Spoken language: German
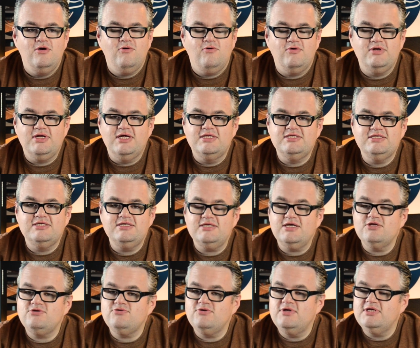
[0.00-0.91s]
Und dann sind
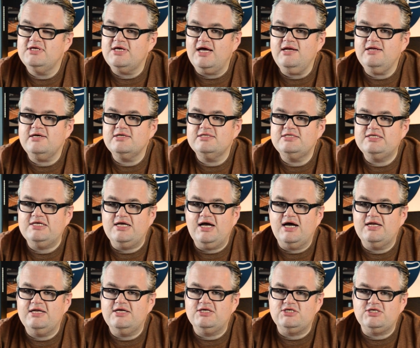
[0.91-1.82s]
natürlich andere
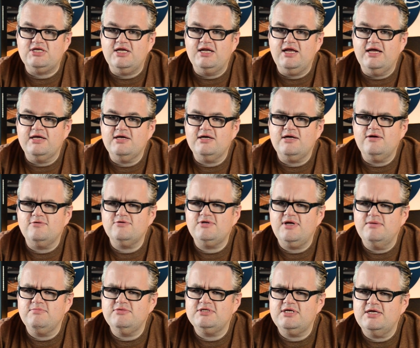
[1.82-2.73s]
Zigarrenhersteller hingegangen
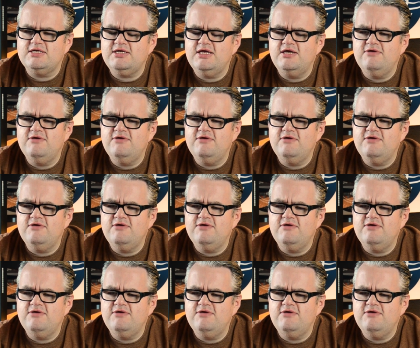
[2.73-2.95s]
und haben gesagt,